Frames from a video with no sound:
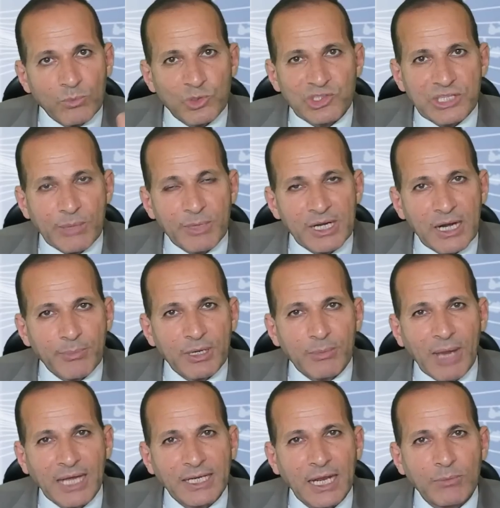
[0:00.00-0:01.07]
مستمره
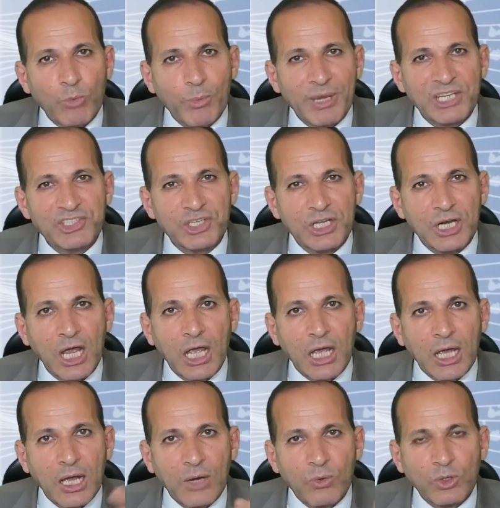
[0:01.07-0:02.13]
بالمعنى المباشر
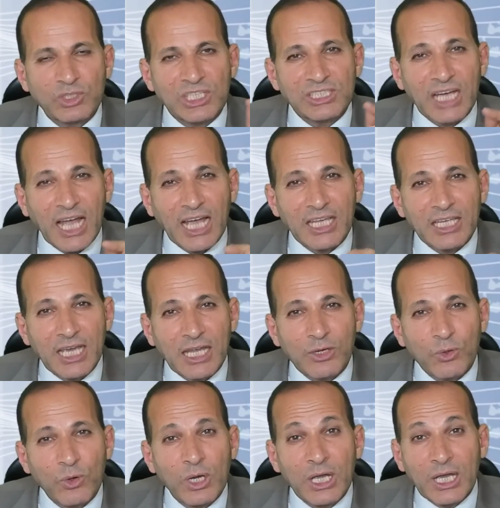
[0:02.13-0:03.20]
أو
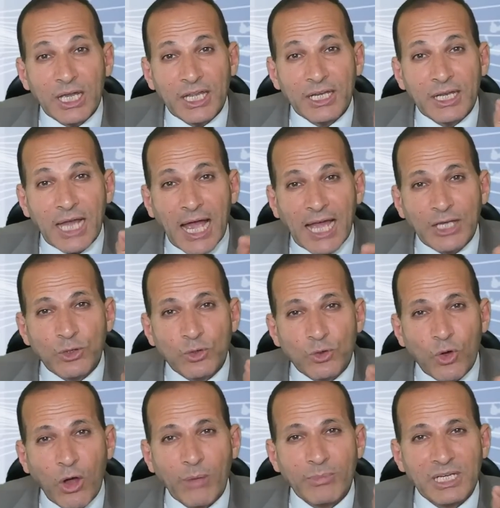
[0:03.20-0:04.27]
تتخيلوا أن أي
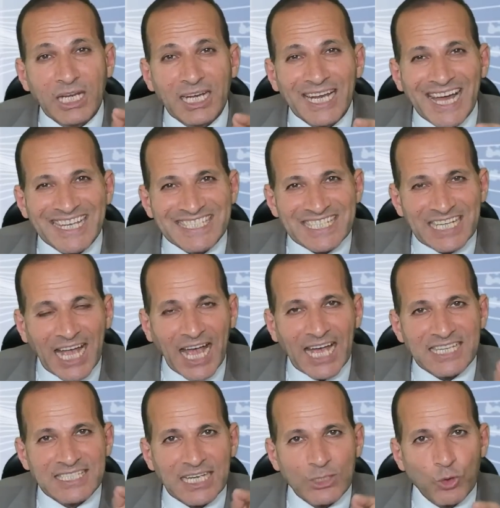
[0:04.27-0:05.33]
نوع من
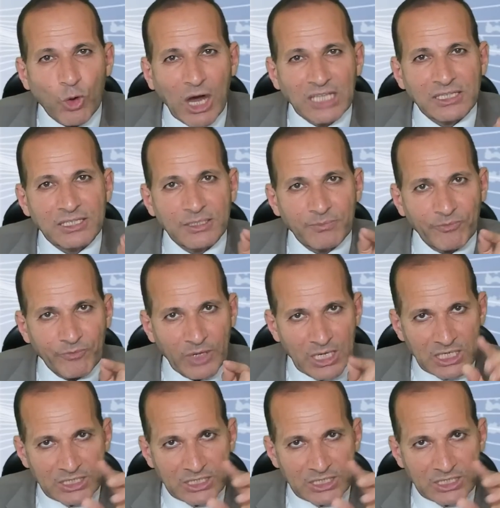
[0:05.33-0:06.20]
الأسلحة سيقدم